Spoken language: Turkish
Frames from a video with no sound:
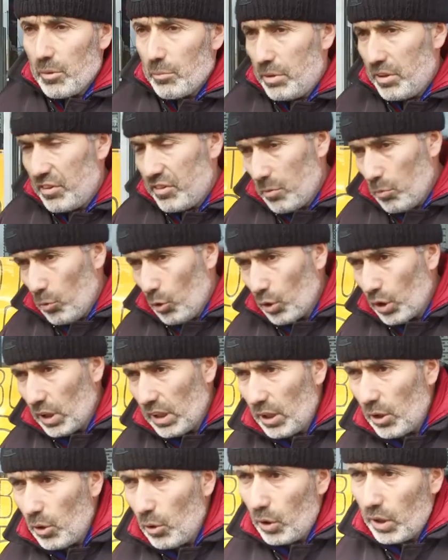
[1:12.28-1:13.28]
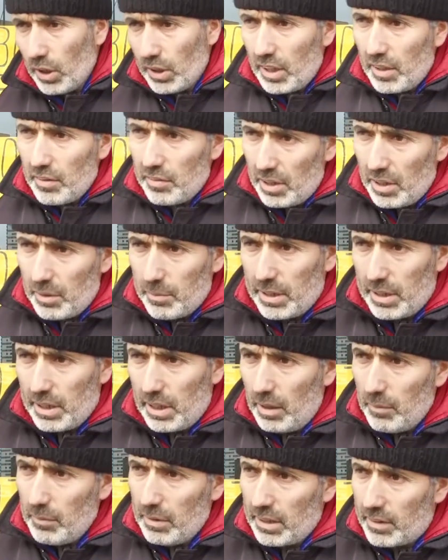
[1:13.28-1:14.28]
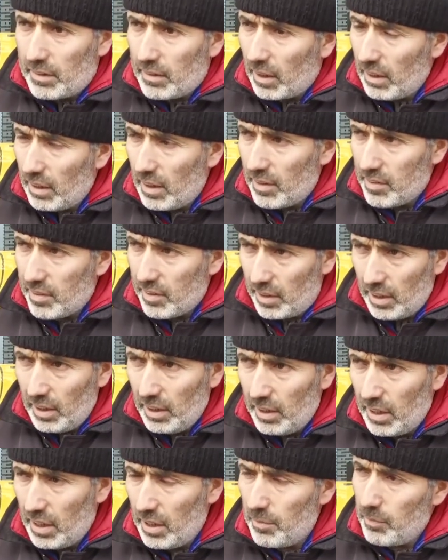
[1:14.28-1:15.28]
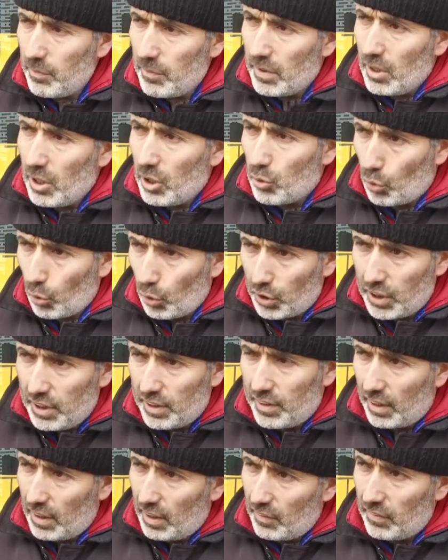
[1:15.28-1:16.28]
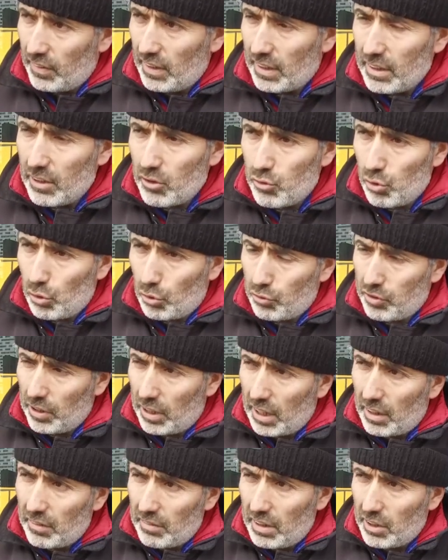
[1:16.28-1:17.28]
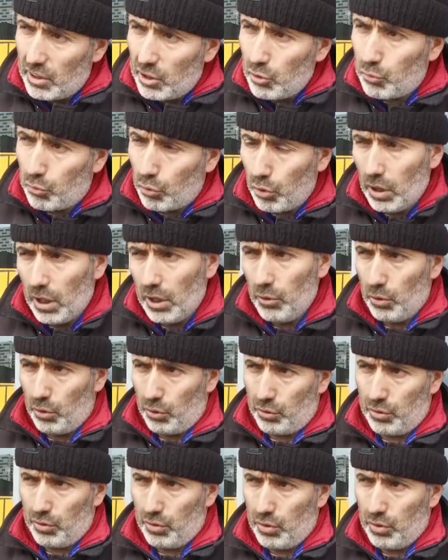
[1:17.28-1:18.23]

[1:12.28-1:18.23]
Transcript: Bizim oralara o kadar vermedi ama Talas, İldem, Toki taraflarına çok zarar verdiği söyleniyor.